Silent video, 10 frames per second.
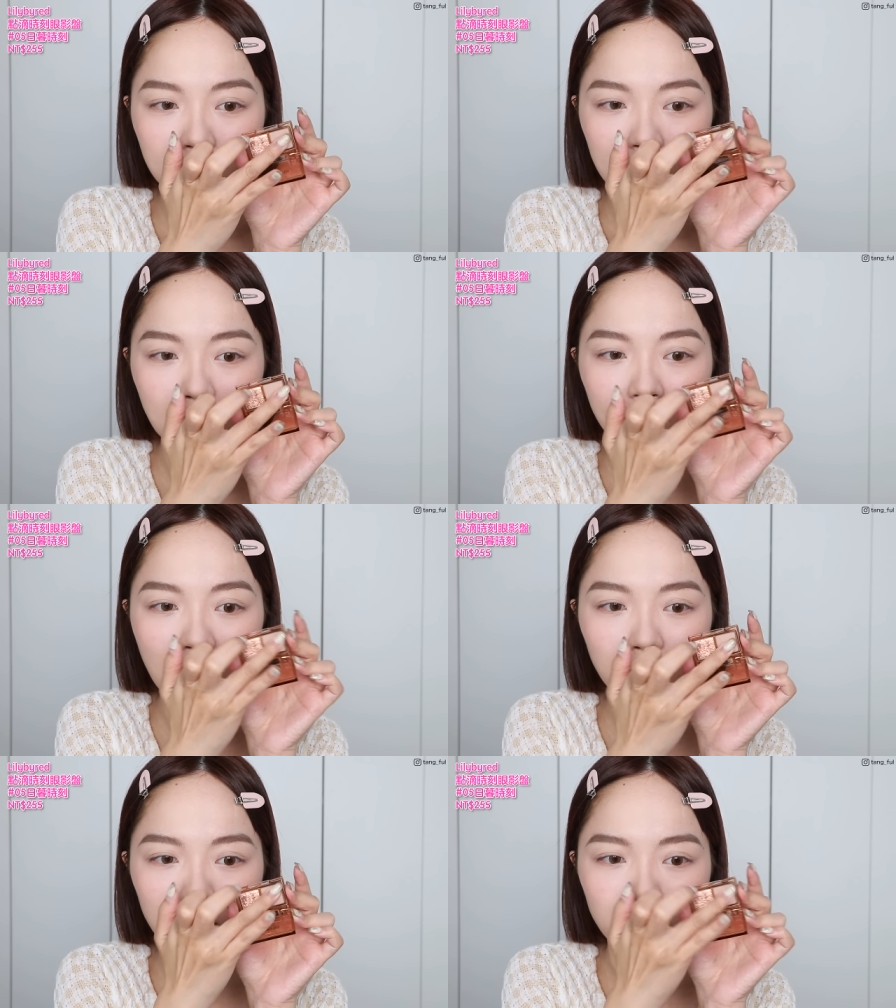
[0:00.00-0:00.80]
它
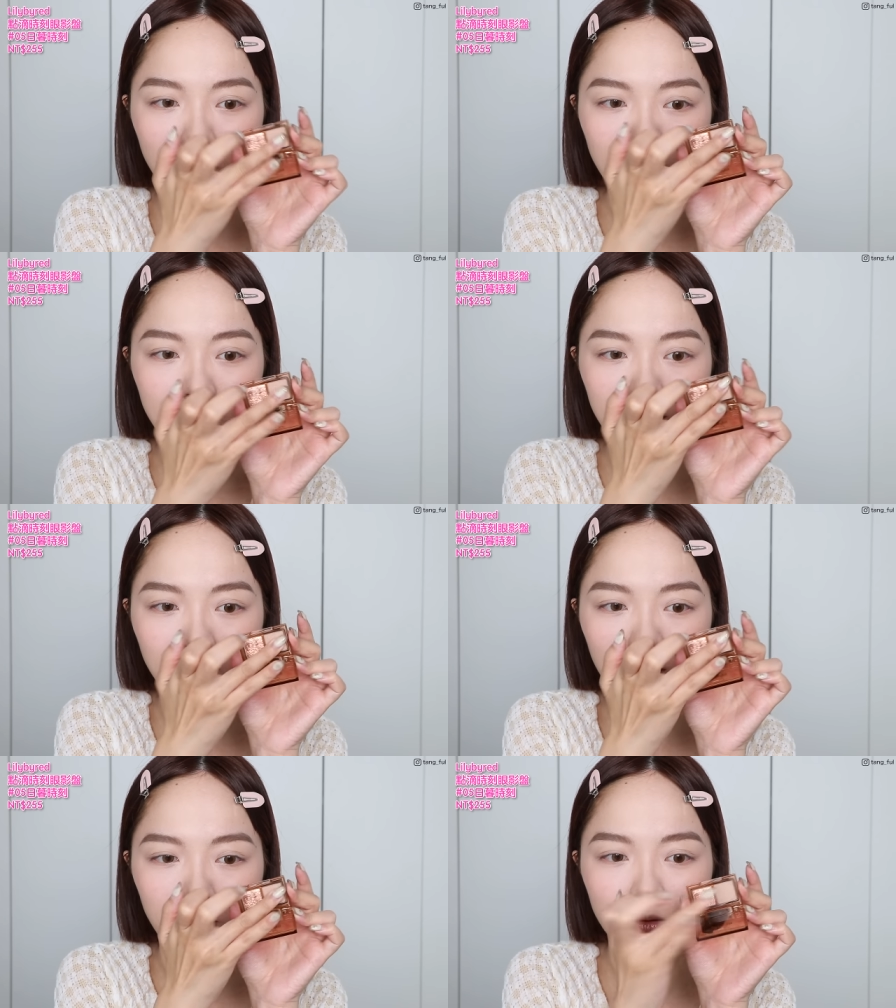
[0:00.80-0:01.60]
搭配的就很
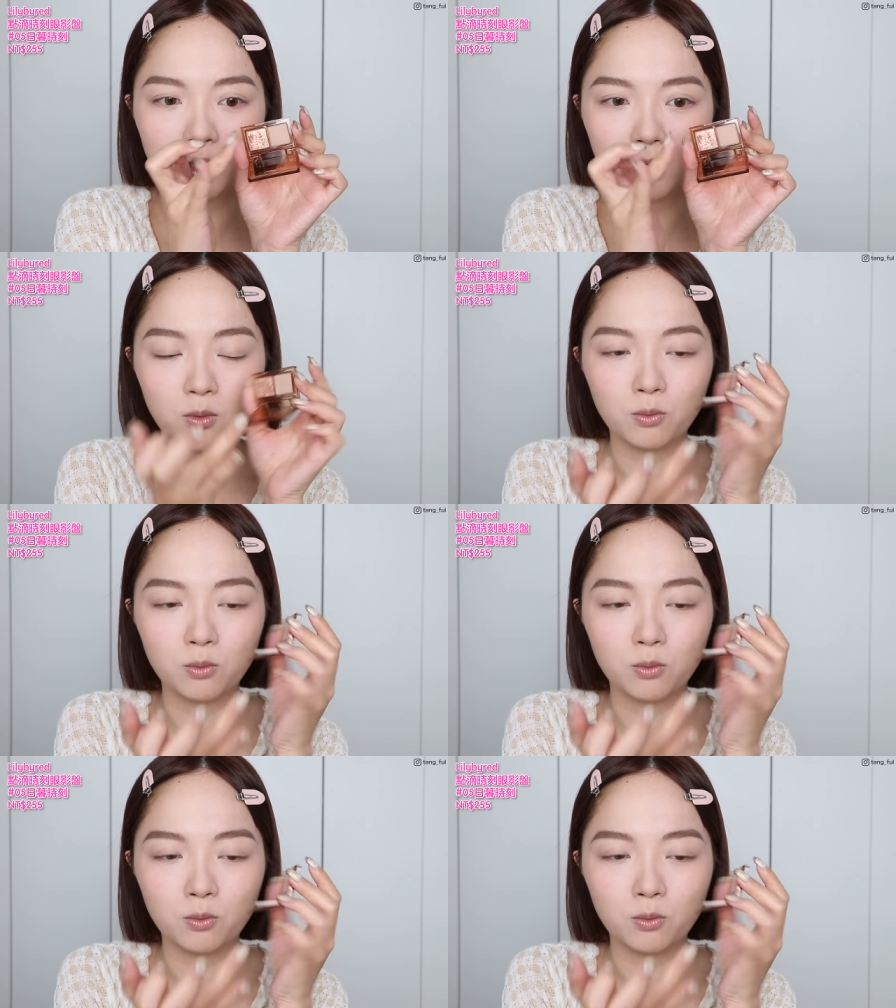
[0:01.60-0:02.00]
经典，就是一个